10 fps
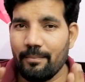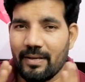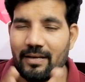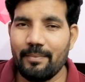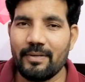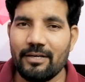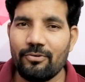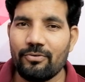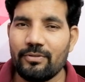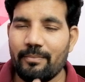మీకు లిమిటెడ్
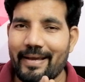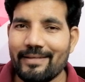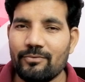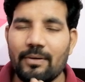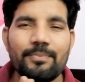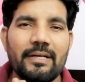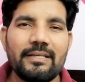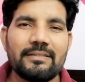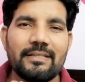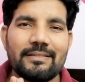ఉంటుంది మ్యాక్సిమం ఆఫ్
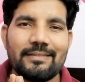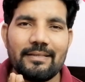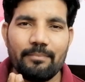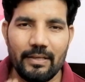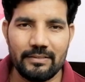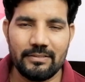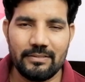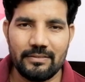థర్టీ సిక్స్ మంత్స్